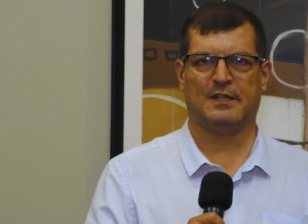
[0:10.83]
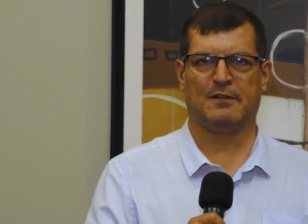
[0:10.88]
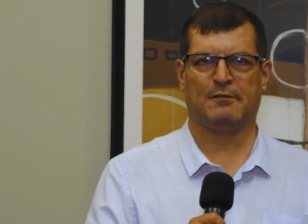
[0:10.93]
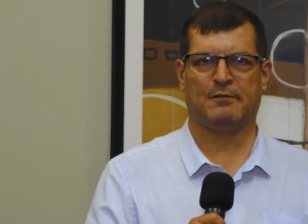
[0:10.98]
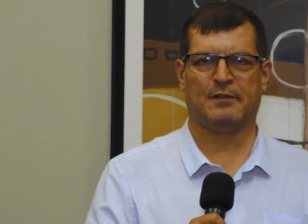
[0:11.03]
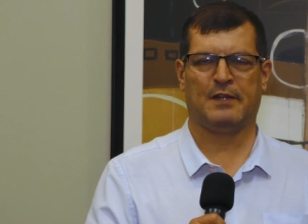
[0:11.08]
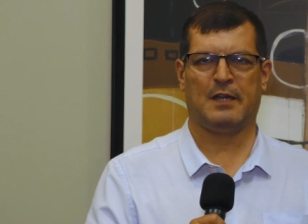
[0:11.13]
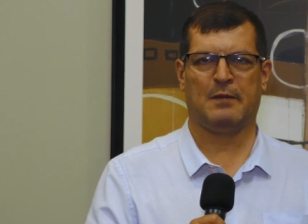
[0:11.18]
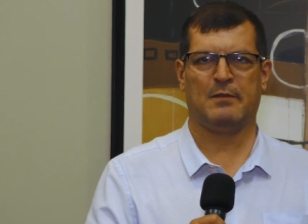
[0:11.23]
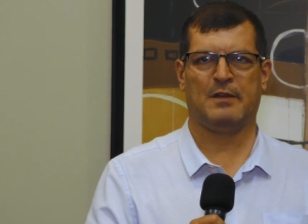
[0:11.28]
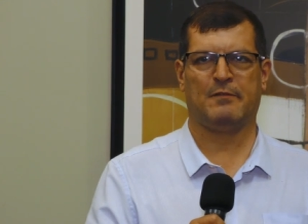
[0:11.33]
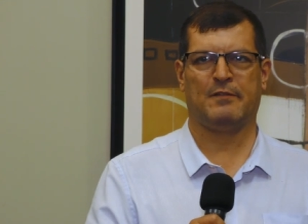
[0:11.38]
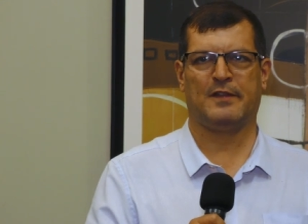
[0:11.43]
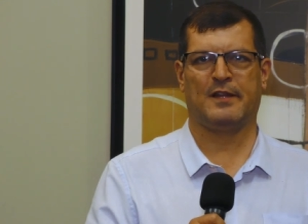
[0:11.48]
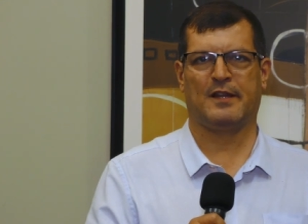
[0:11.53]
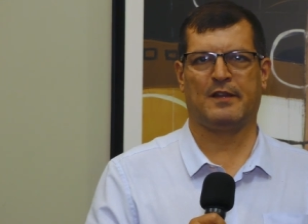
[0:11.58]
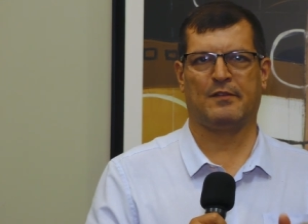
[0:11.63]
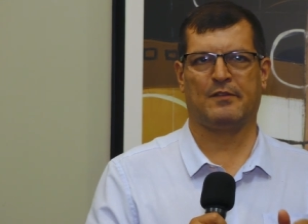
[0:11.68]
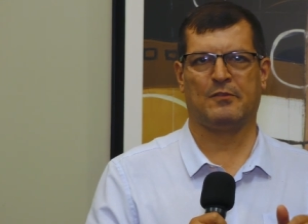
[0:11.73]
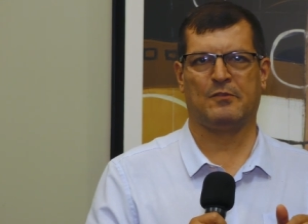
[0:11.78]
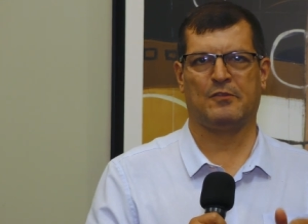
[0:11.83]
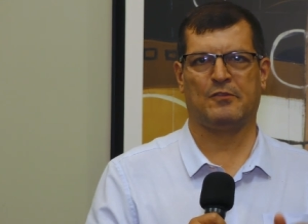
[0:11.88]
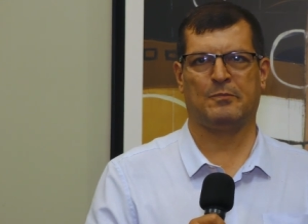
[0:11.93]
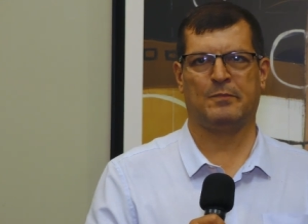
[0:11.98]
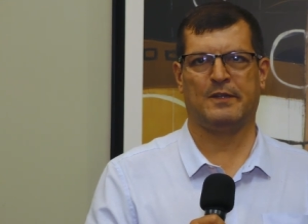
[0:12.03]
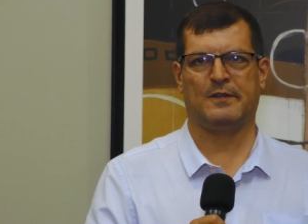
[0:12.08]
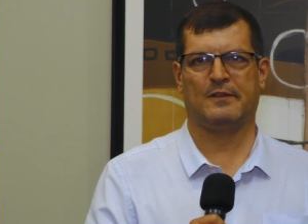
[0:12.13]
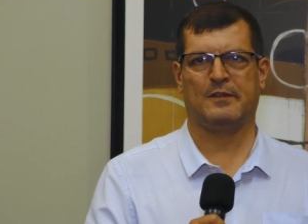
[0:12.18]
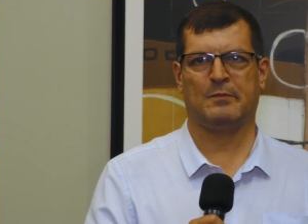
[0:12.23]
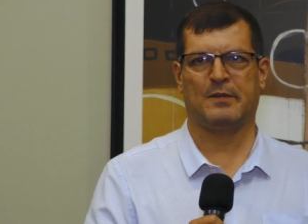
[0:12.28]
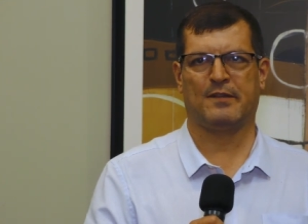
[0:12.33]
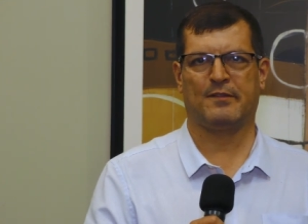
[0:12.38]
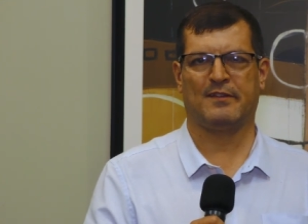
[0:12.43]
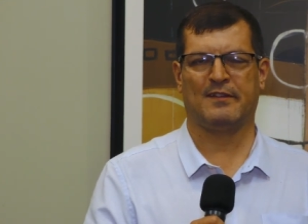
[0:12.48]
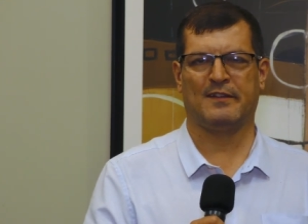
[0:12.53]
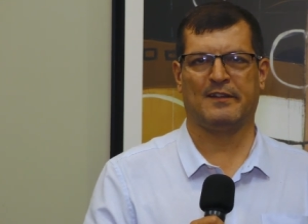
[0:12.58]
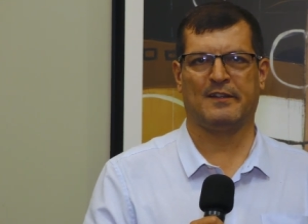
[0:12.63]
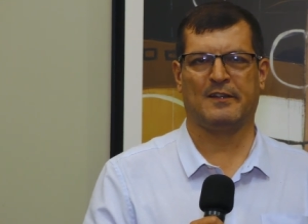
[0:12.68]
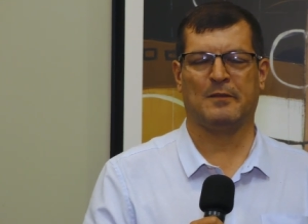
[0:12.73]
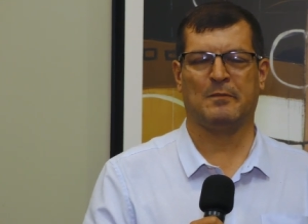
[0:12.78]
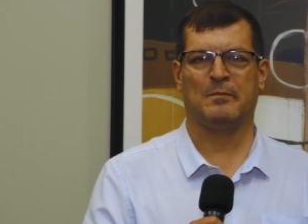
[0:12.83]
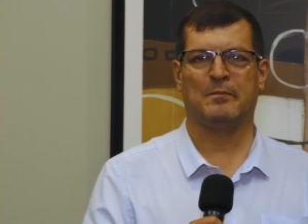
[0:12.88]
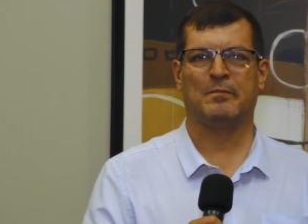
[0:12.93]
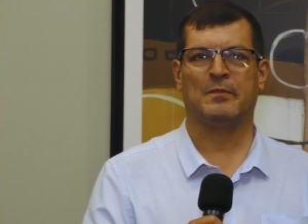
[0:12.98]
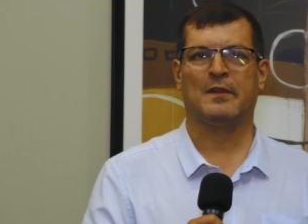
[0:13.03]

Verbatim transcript: da FEB, a Federação Espírita Brasileira.